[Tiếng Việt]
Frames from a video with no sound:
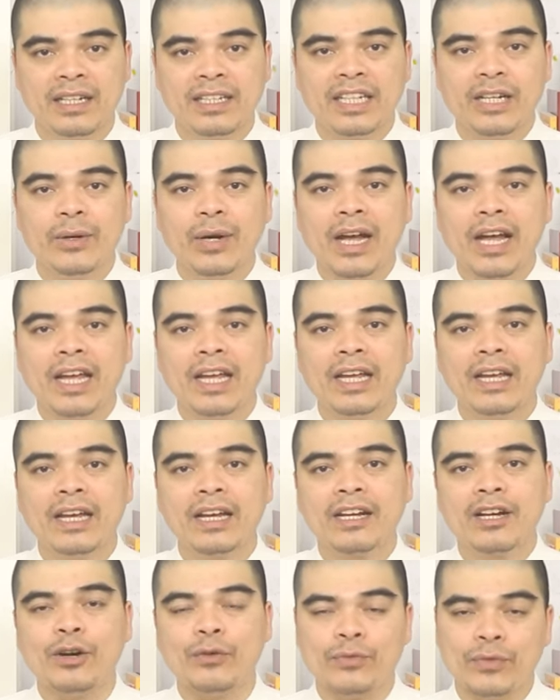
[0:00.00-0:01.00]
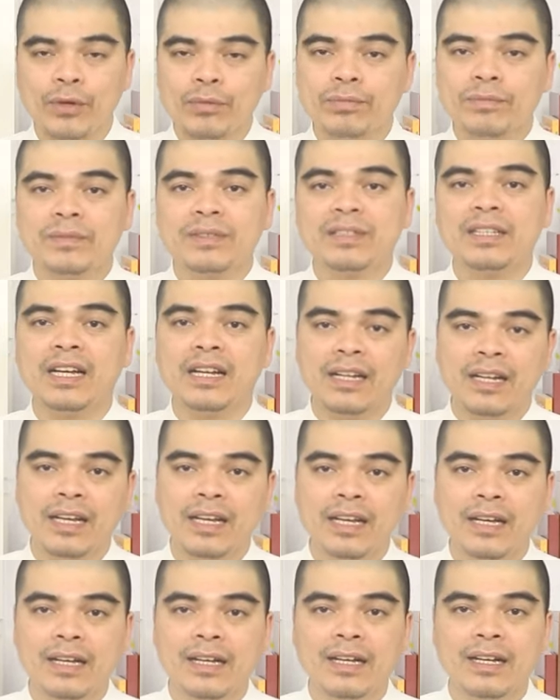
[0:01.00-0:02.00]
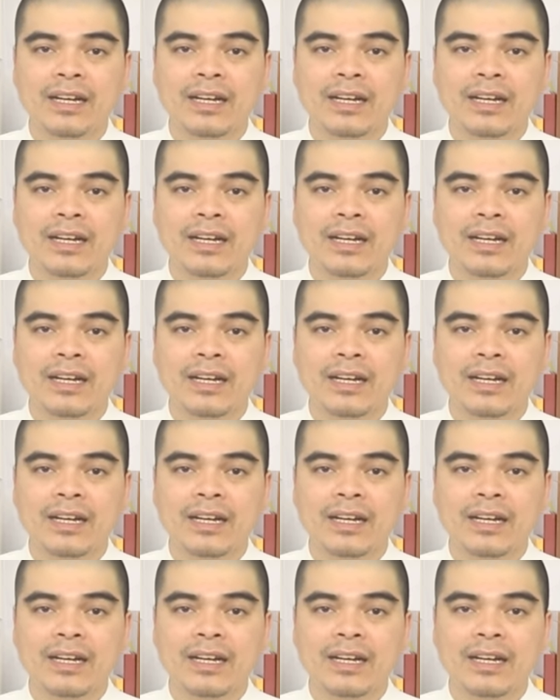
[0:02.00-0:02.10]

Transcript: nếu ai cầu phúc, tế lễ,